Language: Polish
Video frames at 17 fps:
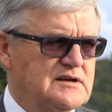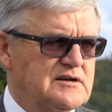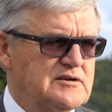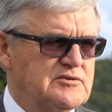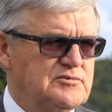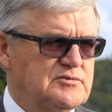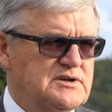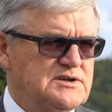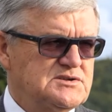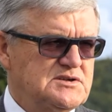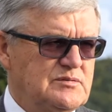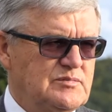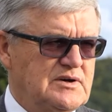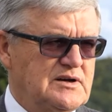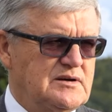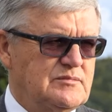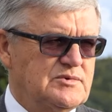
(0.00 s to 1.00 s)
które się
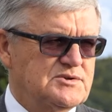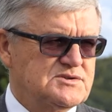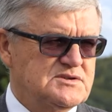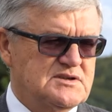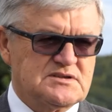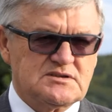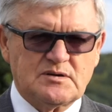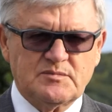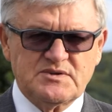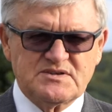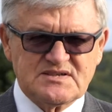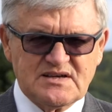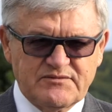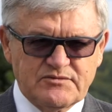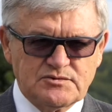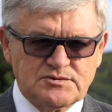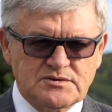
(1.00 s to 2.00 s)
ma. Można zrobić
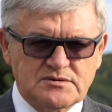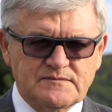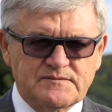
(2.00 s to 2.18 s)
zawód,